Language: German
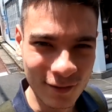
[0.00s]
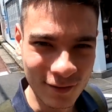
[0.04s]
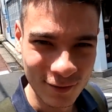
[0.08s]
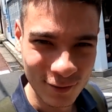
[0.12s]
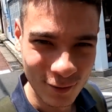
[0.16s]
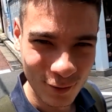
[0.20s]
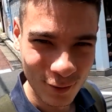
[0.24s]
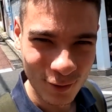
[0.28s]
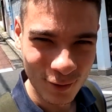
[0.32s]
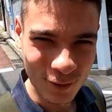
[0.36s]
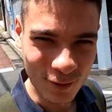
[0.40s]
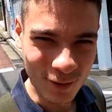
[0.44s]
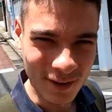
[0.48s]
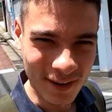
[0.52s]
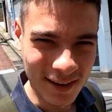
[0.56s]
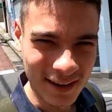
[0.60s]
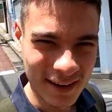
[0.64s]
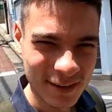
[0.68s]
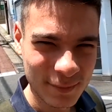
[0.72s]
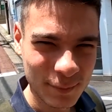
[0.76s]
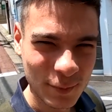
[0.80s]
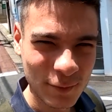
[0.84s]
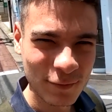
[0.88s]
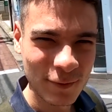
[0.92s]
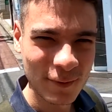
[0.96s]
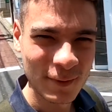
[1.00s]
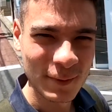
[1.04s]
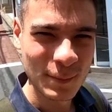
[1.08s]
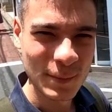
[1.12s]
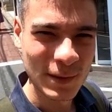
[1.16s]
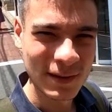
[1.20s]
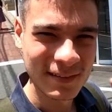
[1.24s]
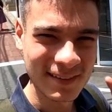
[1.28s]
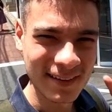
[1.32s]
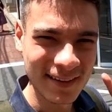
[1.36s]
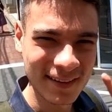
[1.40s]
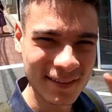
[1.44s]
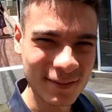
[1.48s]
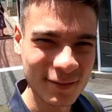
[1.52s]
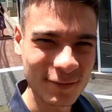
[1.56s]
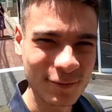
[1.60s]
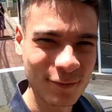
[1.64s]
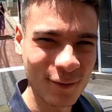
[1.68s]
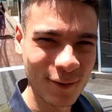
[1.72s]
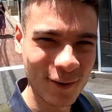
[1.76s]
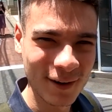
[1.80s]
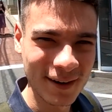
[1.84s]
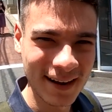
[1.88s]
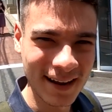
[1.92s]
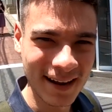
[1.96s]
So, ich befinde mich jetzt
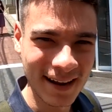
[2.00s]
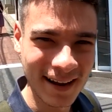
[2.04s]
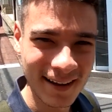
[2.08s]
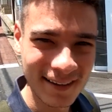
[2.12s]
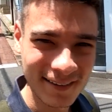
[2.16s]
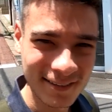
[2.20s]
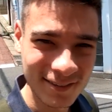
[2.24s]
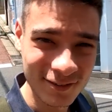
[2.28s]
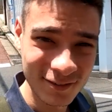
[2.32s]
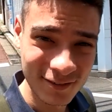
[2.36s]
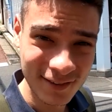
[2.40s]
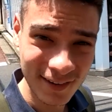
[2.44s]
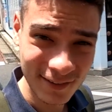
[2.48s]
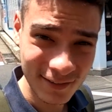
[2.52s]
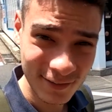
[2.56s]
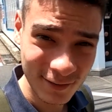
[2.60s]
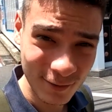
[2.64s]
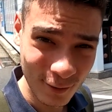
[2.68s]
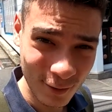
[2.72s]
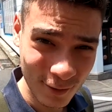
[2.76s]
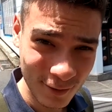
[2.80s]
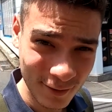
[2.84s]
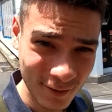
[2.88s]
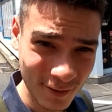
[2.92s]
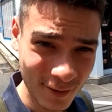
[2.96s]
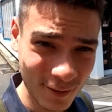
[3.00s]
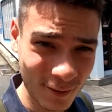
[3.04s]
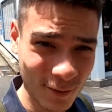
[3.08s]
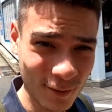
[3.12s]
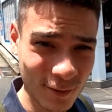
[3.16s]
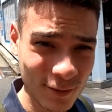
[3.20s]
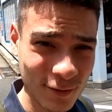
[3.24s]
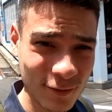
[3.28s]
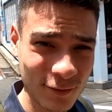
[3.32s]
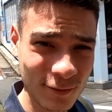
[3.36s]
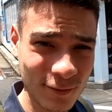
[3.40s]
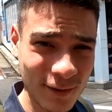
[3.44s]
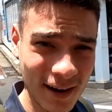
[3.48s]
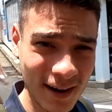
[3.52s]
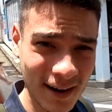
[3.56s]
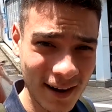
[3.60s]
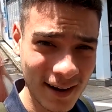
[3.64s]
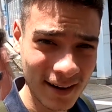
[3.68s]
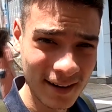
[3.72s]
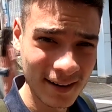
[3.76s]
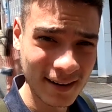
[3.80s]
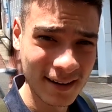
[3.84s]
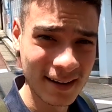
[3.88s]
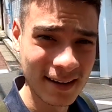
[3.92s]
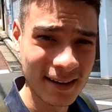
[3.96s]
vor der ersten Station und
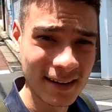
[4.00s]
zwar